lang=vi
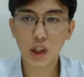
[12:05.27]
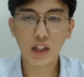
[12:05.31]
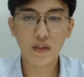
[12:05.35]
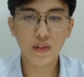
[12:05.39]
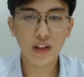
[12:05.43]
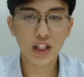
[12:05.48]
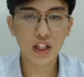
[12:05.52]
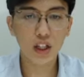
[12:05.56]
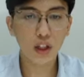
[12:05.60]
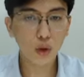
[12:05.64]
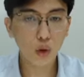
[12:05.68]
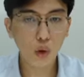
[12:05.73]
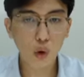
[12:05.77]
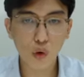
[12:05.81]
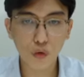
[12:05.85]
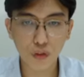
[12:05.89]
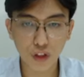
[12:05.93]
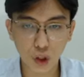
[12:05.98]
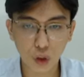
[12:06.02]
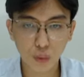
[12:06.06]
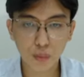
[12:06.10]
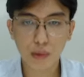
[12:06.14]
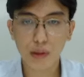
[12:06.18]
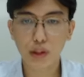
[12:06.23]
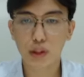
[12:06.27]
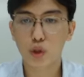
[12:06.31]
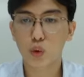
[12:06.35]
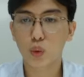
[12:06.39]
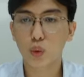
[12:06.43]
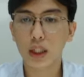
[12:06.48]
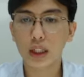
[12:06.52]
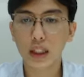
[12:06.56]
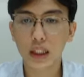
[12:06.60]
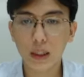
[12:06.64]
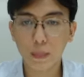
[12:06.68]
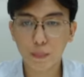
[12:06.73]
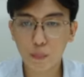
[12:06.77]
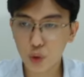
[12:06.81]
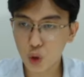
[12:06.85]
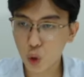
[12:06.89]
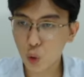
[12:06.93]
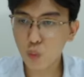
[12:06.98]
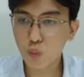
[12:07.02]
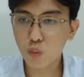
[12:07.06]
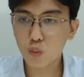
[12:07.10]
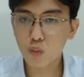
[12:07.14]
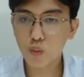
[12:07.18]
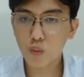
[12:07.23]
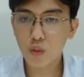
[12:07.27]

người về những cổ phiếu mà chúng ta tập trung